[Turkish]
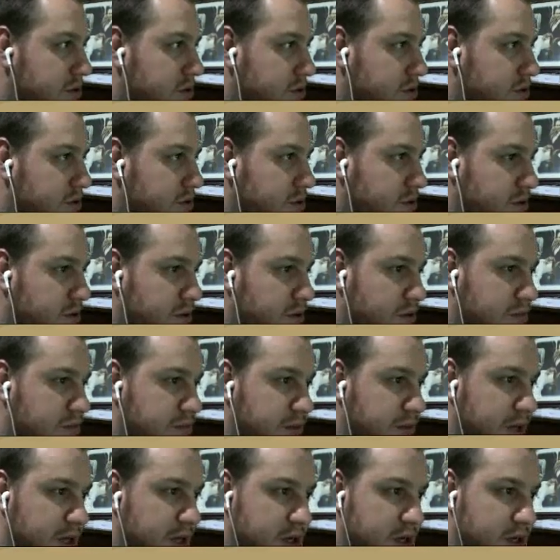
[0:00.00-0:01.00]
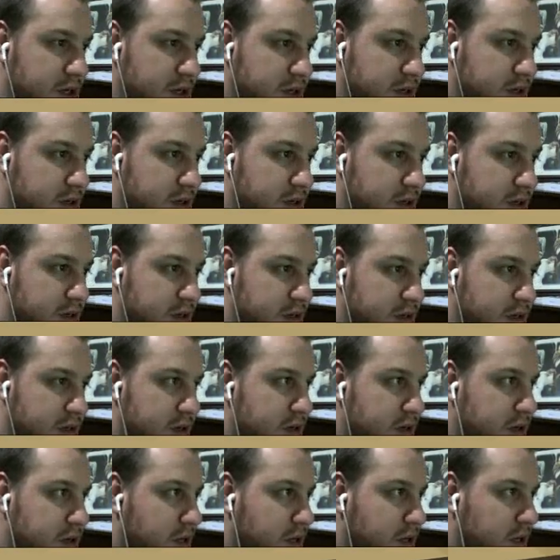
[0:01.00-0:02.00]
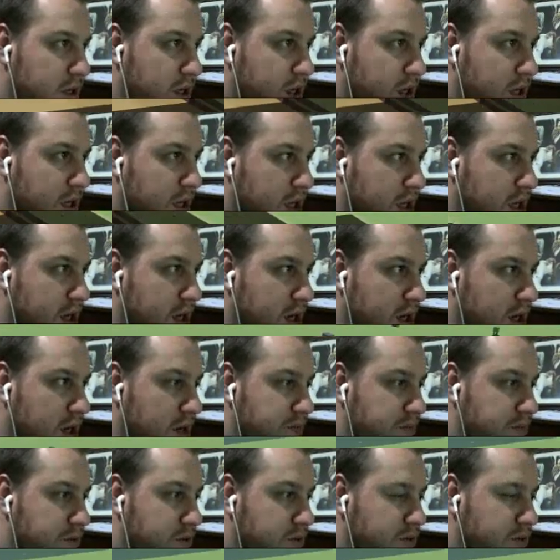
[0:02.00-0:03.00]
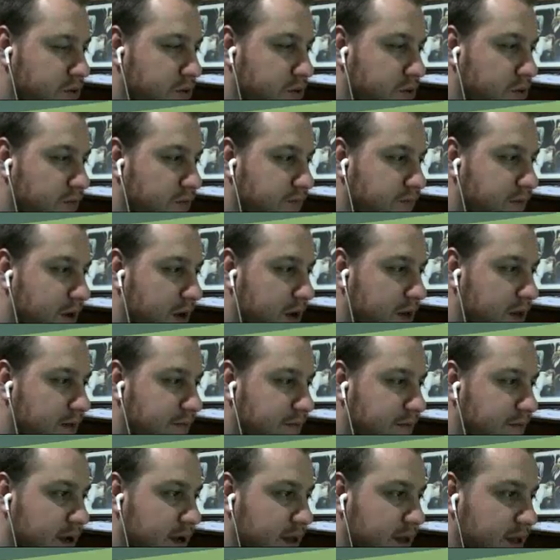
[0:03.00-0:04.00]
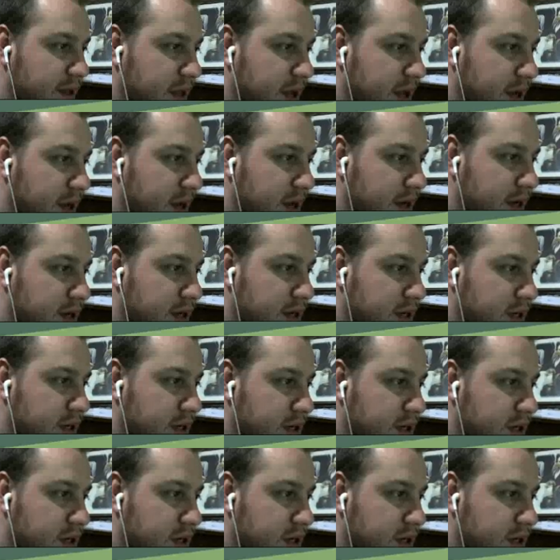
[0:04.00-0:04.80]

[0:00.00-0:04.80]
Yo 1 2 abi o farklı farklı yerler.